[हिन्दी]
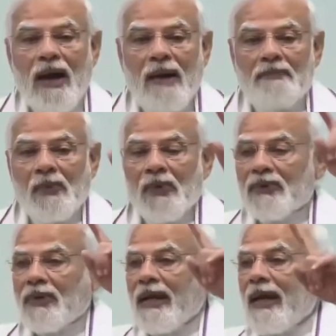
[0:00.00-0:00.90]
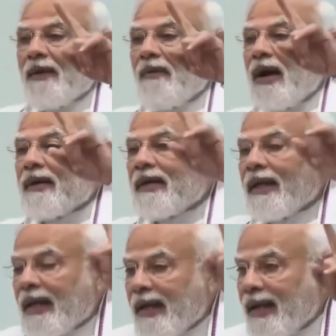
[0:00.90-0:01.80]
जहां पहुंचे हैं वहां
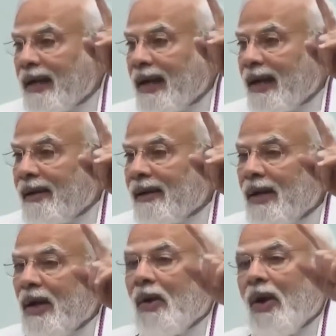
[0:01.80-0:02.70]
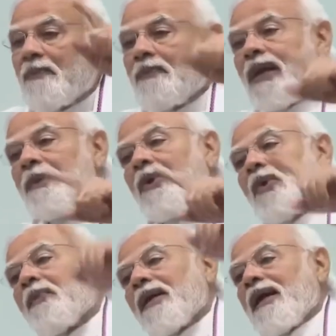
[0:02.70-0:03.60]
टिके रहना और फिर भी
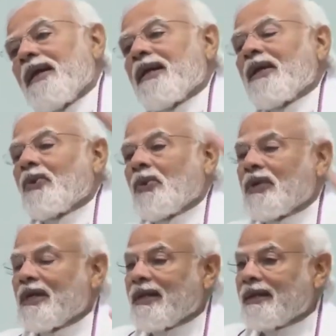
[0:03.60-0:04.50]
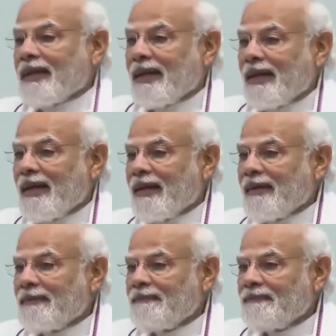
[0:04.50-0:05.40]
ऊपर जाने की कोशिश करते रहना
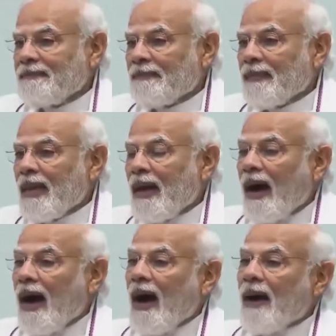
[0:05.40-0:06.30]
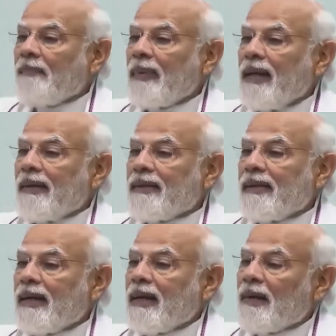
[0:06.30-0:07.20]
आपने
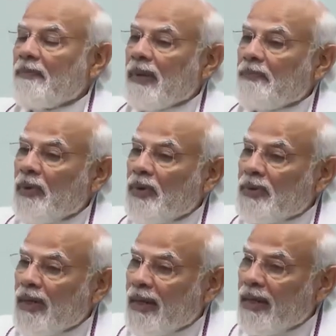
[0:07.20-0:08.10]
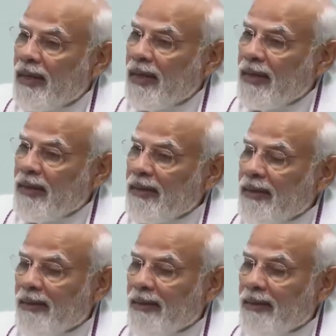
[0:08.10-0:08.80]
शिखर पर पहुंचने के लिए